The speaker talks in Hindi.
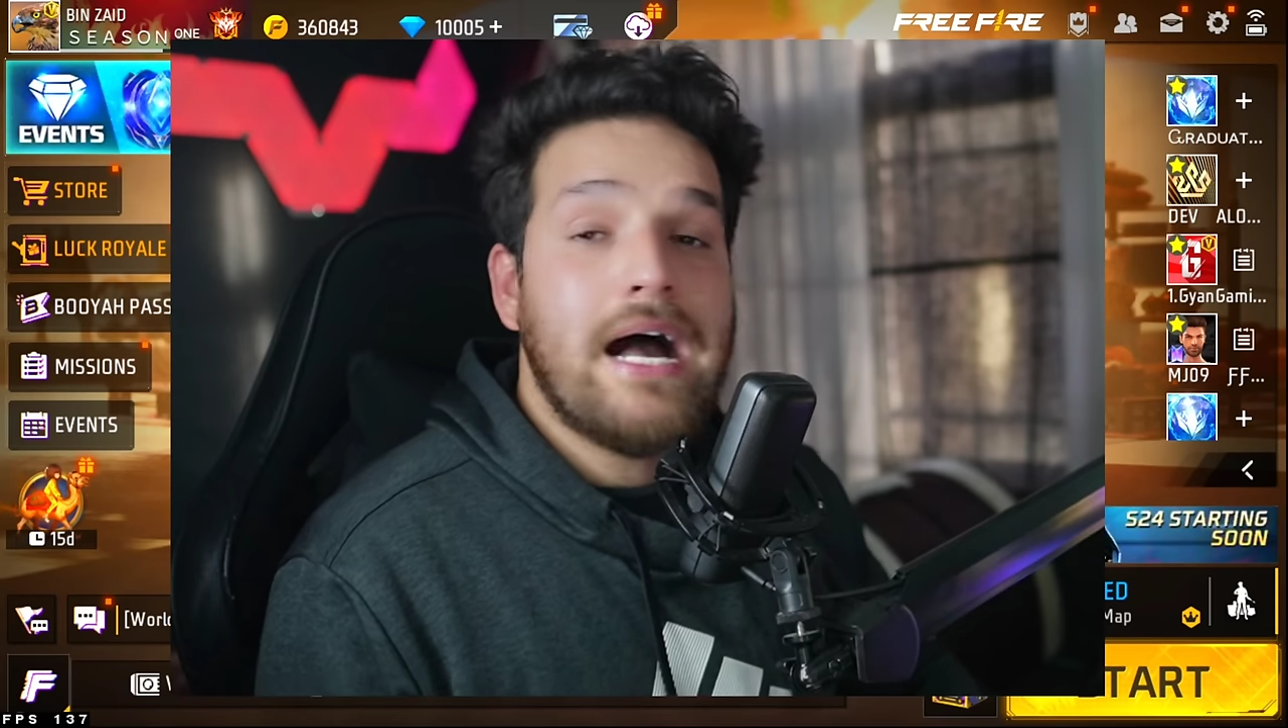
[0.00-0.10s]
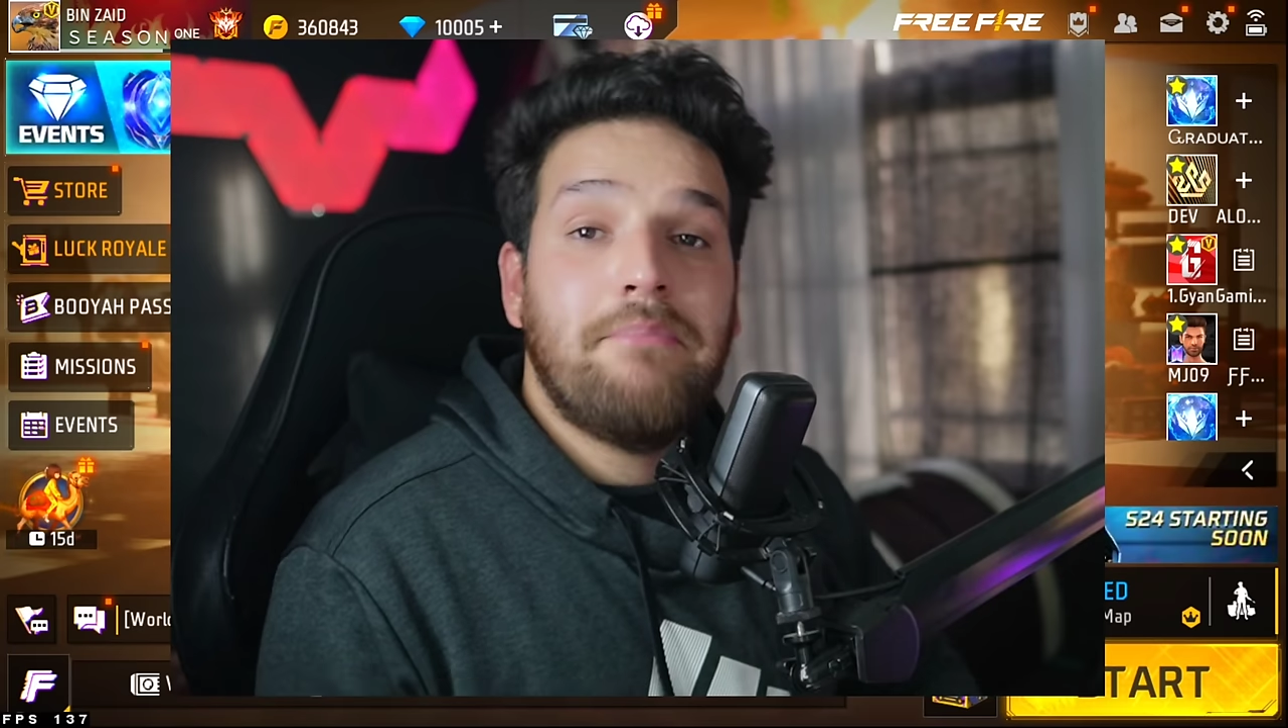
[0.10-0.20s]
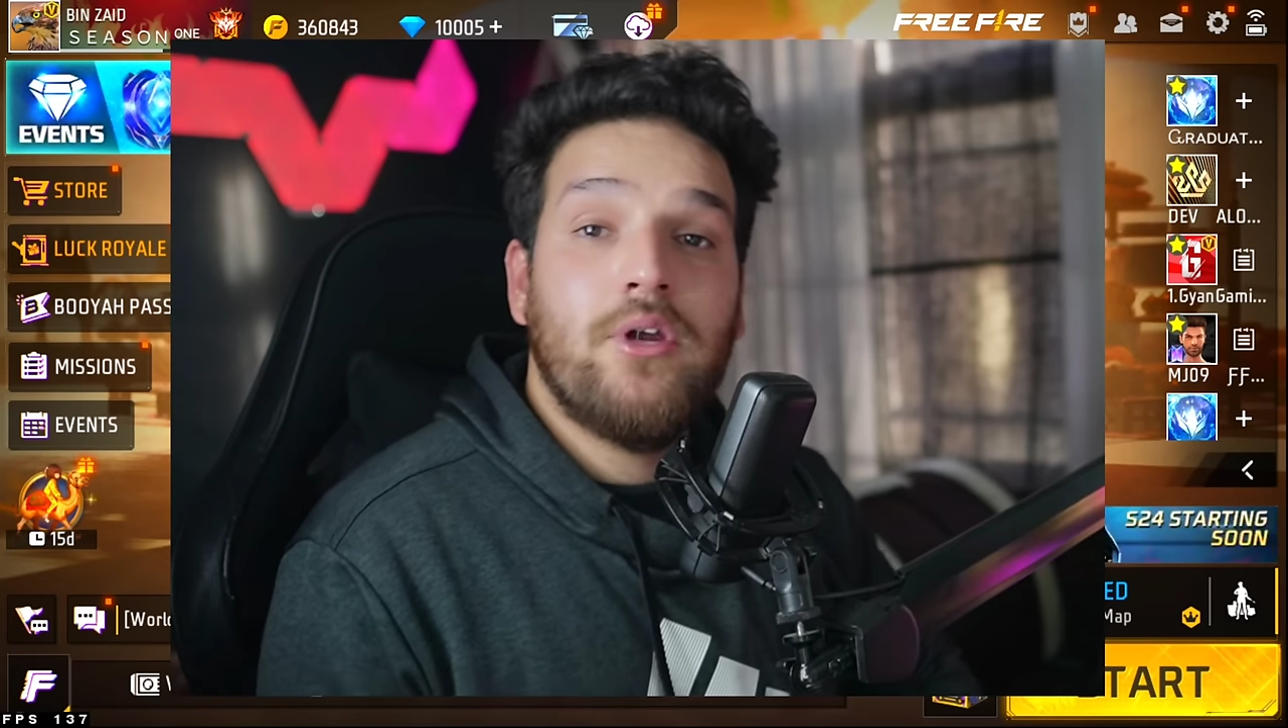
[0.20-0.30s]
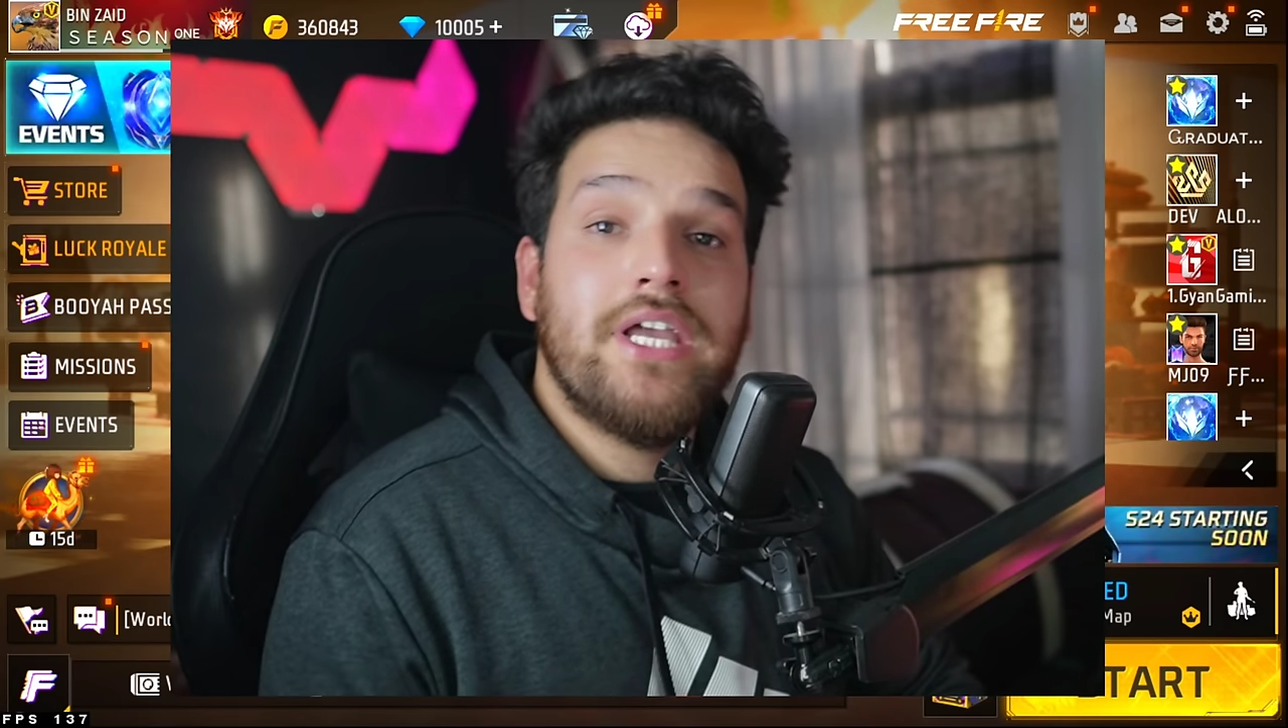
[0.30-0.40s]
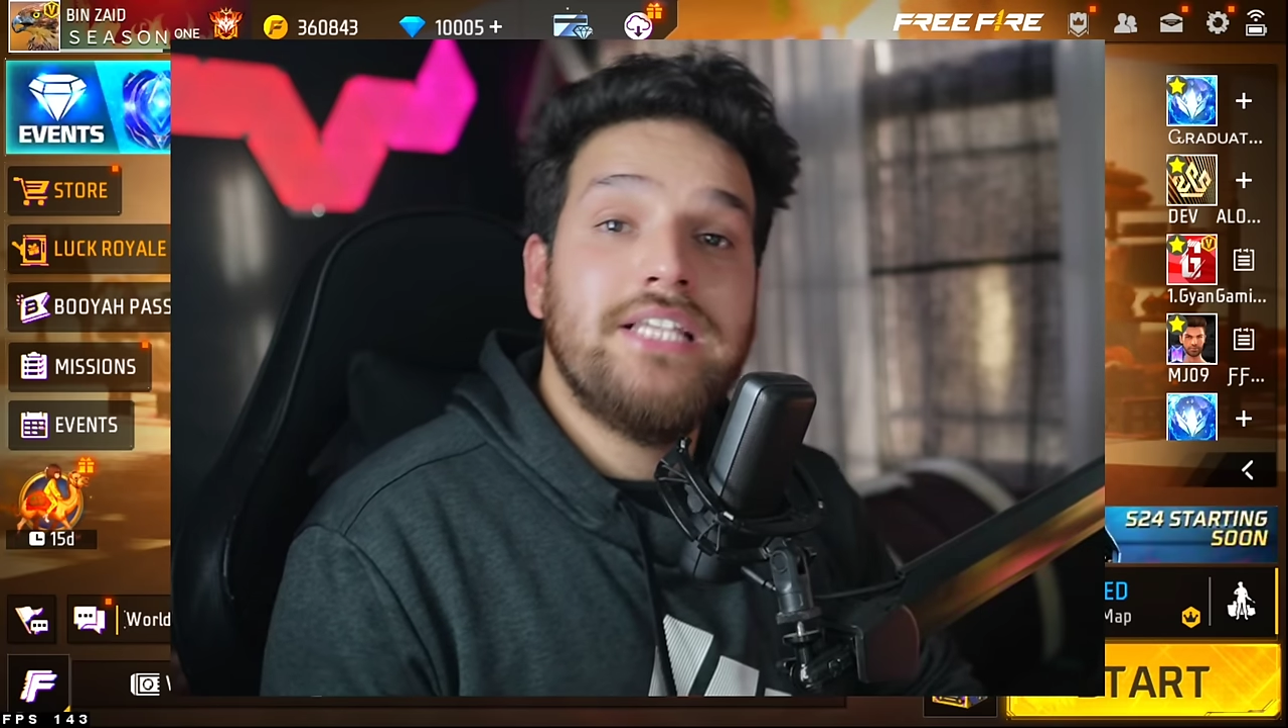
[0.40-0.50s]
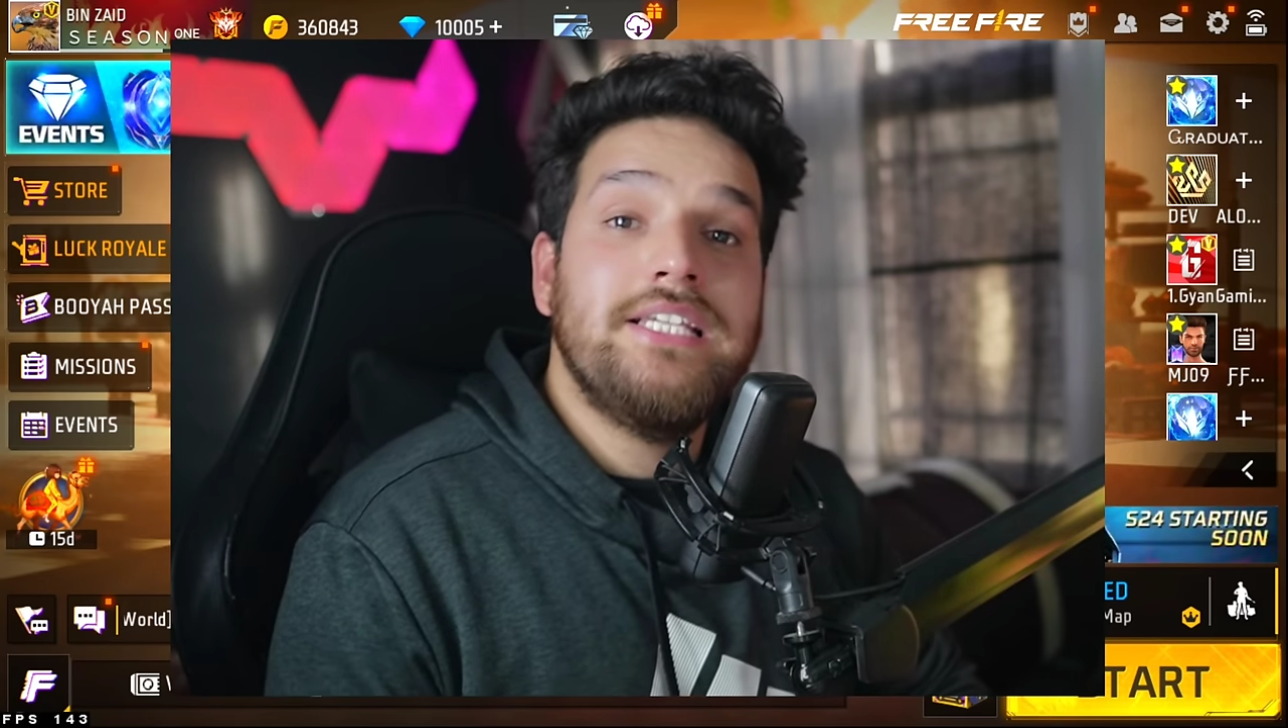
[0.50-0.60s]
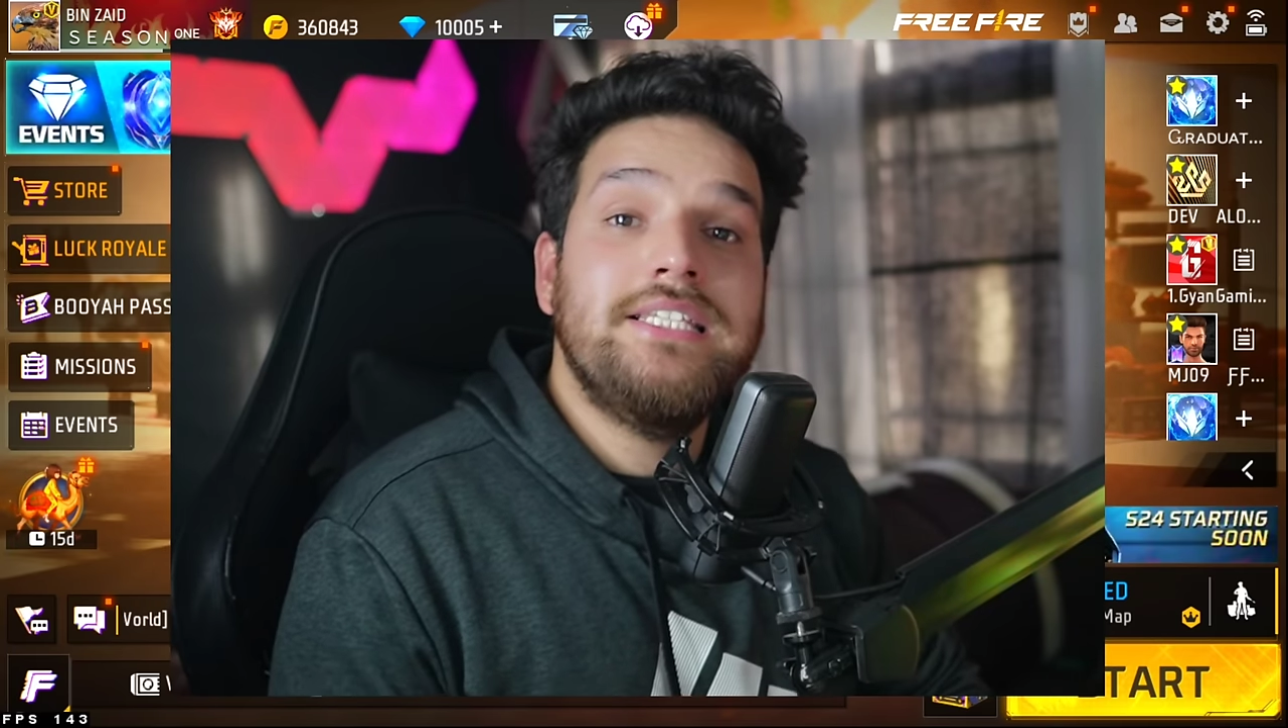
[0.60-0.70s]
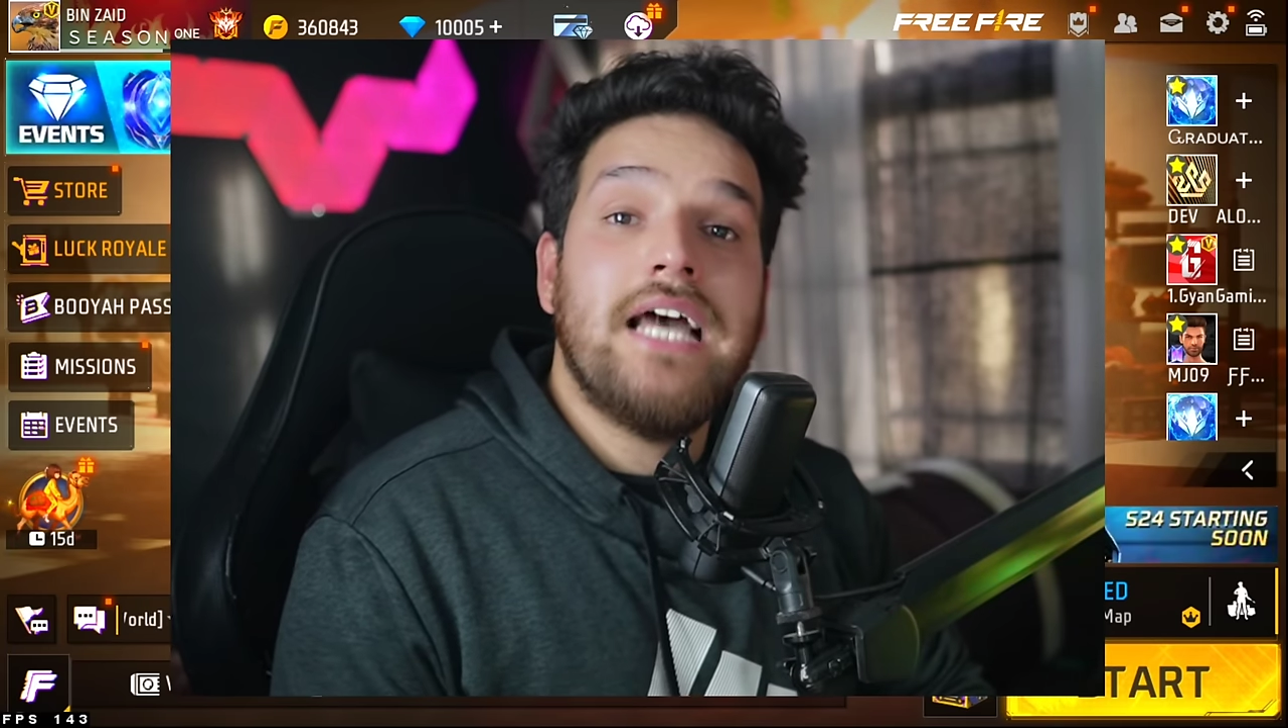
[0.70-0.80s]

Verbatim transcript: आप लोग ये चीज़